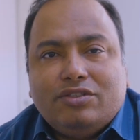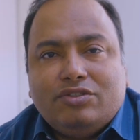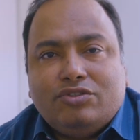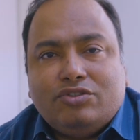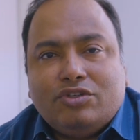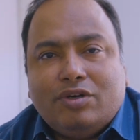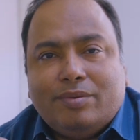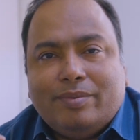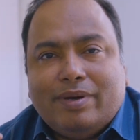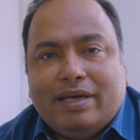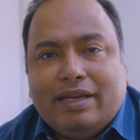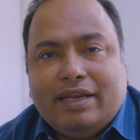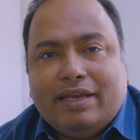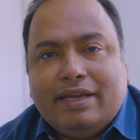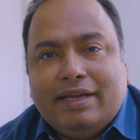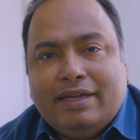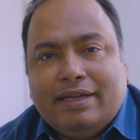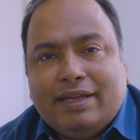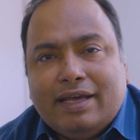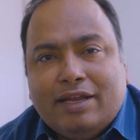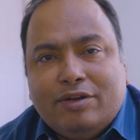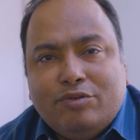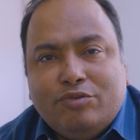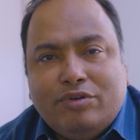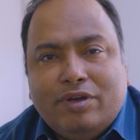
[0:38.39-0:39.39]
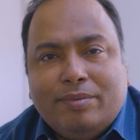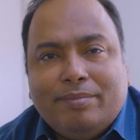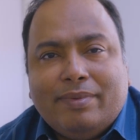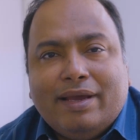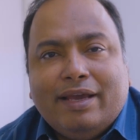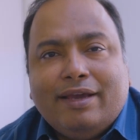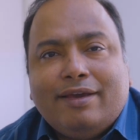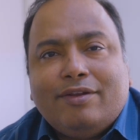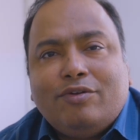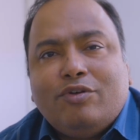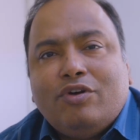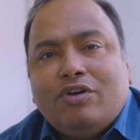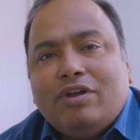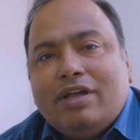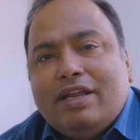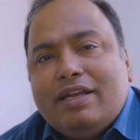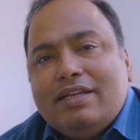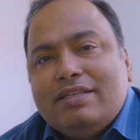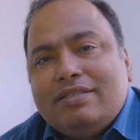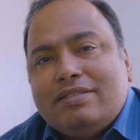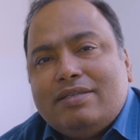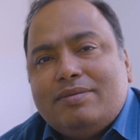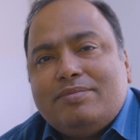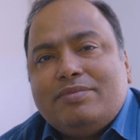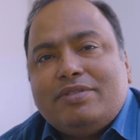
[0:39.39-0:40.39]
जो हमारे कीटाणु हैं माइक्रो
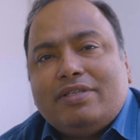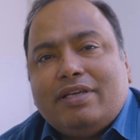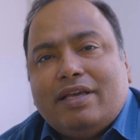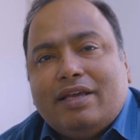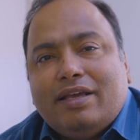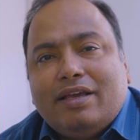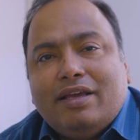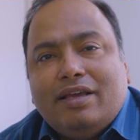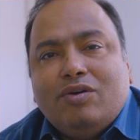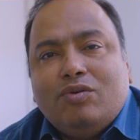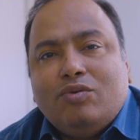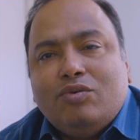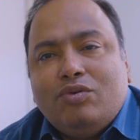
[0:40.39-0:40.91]
ऑर्गेनिजम्स हैं